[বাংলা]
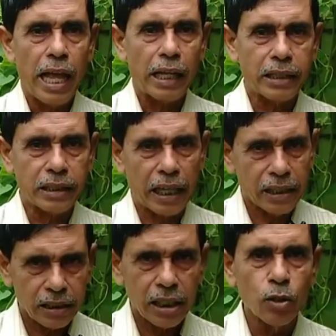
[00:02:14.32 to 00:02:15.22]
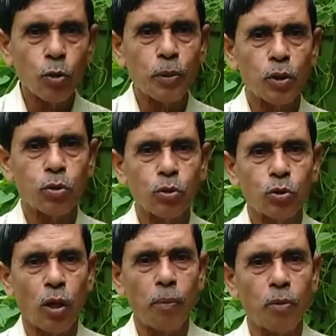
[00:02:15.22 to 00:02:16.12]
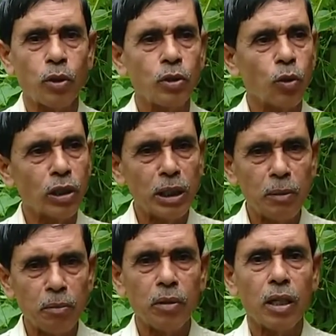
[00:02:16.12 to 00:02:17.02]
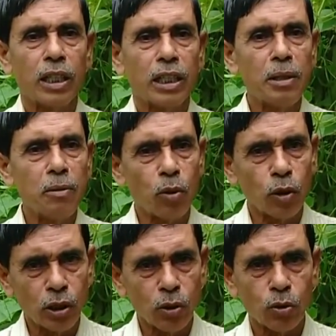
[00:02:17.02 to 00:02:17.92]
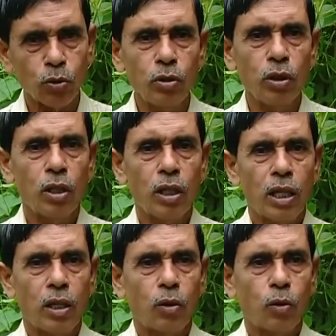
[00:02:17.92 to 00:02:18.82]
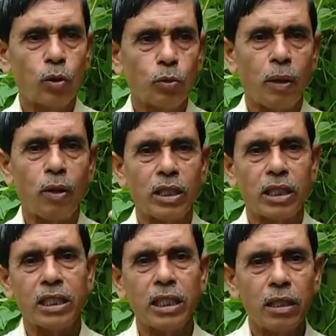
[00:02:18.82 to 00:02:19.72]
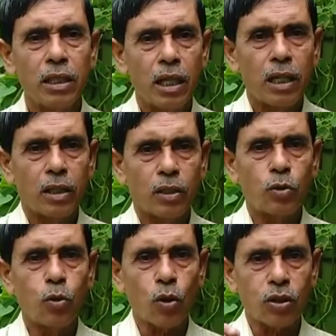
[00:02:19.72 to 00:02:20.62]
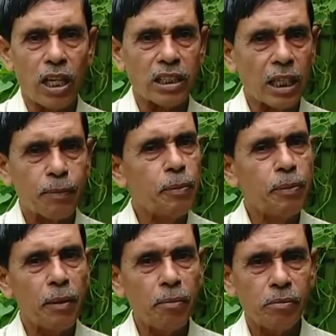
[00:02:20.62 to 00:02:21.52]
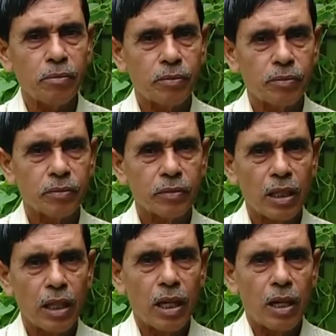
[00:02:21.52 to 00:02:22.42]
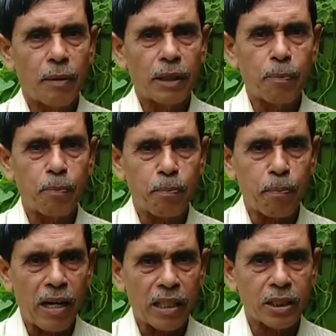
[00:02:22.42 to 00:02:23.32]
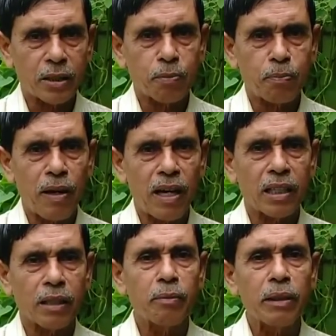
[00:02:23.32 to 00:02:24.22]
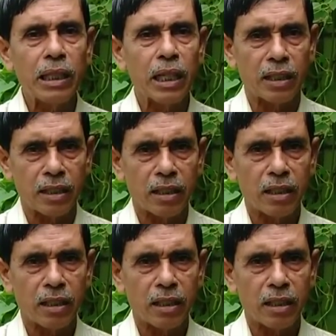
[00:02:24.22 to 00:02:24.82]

অ্যাজ আ ডাইরেক্টিং গ্রুপের ওষুধ সব ওই ওই নিম নিম ঘটিত ওষুধ ওই পাওয়া যাচ্ছে দশ হাজার পিপিএম মানে পার্টস পার মিলিয়ন